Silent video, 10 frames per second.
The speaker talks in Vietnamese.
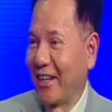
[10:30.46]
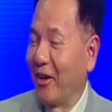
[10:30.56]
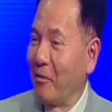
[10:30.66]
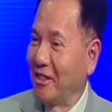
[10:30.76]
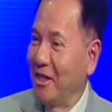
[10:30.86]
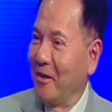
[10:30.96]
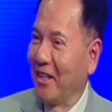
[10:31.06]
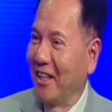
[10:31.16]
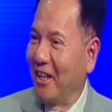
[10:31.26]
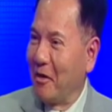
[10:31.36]
Cái đó bác sĩ có
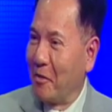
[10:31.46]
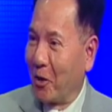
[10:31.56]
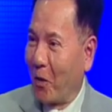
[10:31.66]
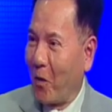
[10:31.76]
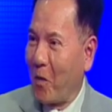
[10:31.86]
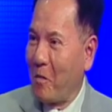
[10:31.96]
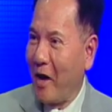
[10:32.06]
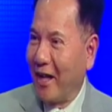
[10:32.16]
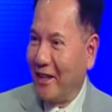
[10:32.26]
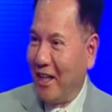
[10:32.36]
nghĩ thế là bị
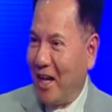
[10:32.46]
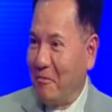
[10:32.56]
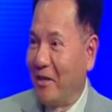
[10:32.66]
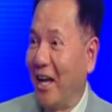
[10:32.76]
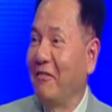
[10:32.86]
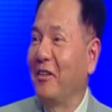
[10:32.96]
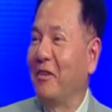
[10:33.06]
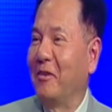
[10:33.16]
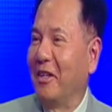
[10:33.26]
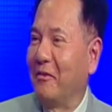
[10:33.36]
glaucoma tăng áp dạ. nhãn vì
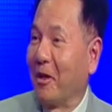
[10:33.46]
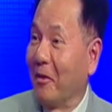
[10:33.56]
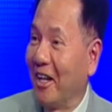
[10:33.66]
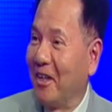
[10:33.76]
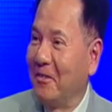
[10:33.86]
vì tiểu đường không?